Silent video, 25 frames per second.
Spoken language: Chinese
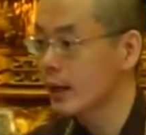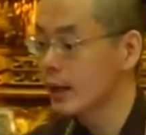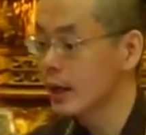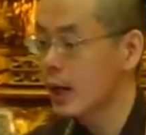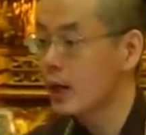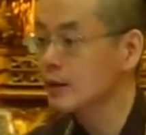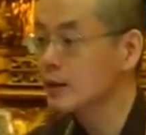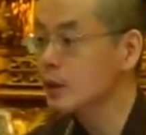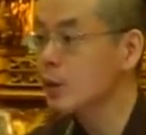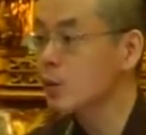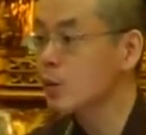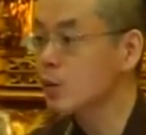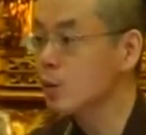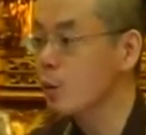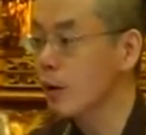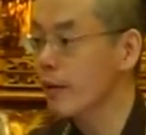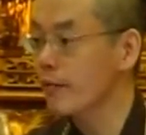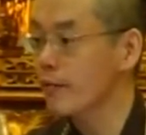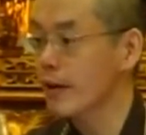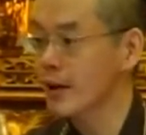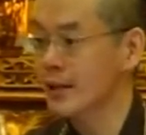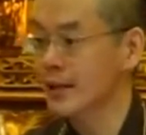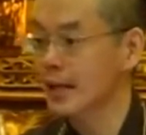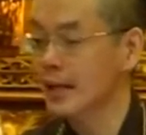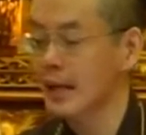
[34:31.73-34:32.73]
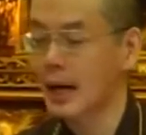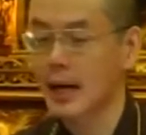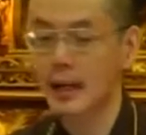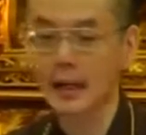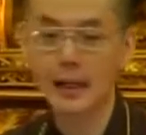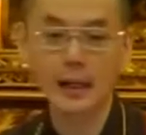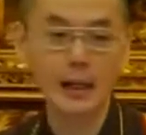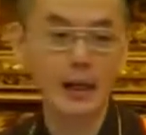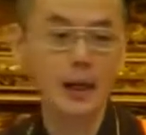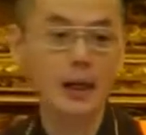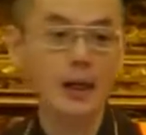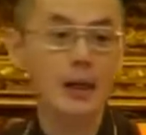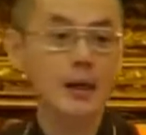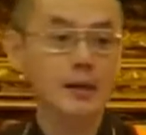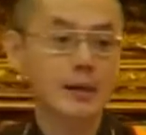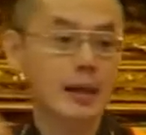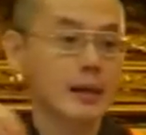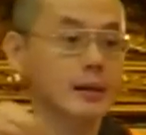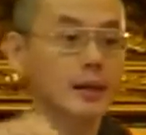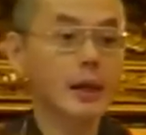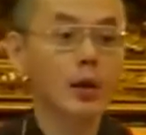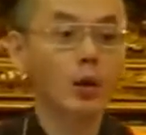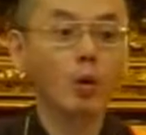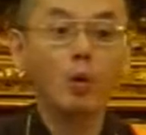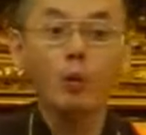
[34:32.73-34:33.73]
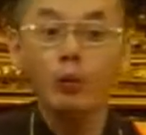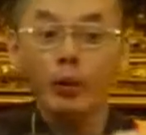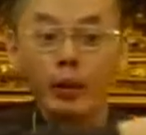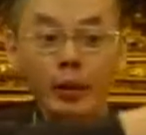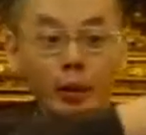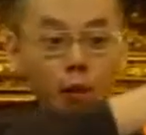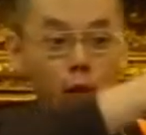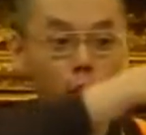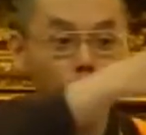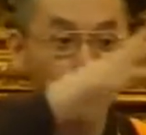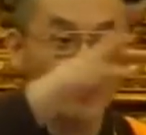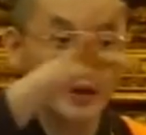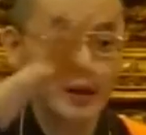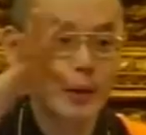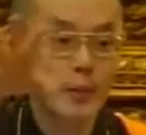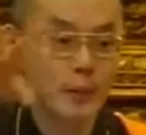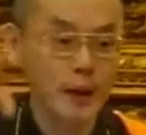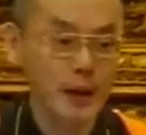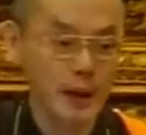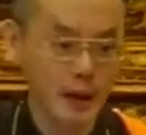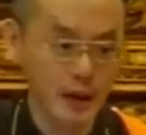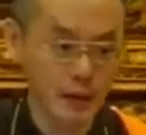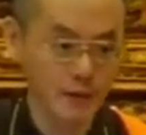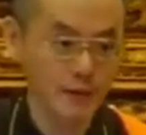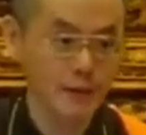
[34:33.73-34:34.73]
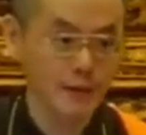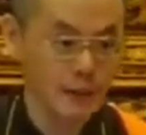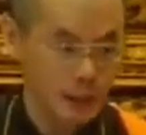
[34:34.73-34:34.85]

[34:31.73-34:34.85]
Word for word: 然后这骨灰法在哪里呢？撒在公园的树里面。